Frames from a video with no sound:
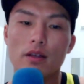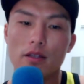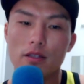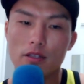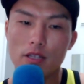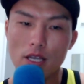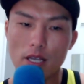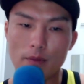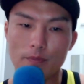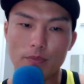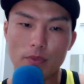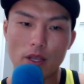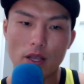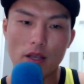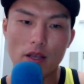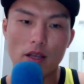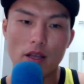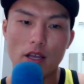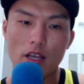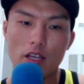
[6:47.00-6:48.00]
で、
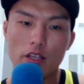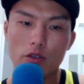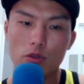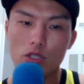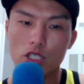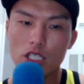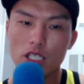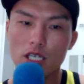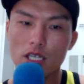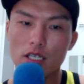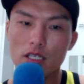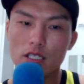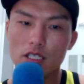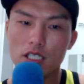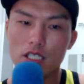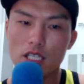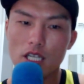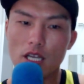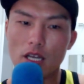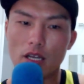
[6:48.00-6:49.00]
えー、よじかん
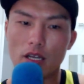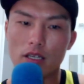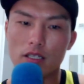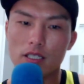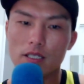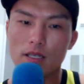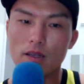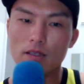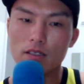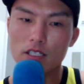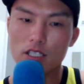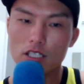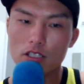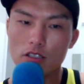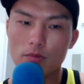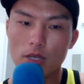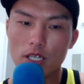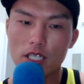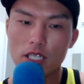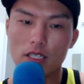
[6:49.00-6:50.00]
足でさん
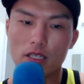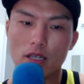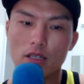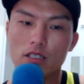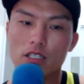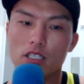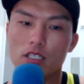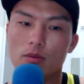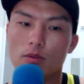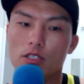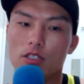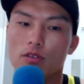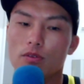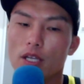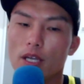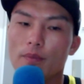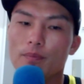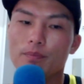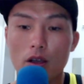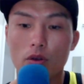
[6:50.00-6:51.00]
シグマにタッチしてますよね。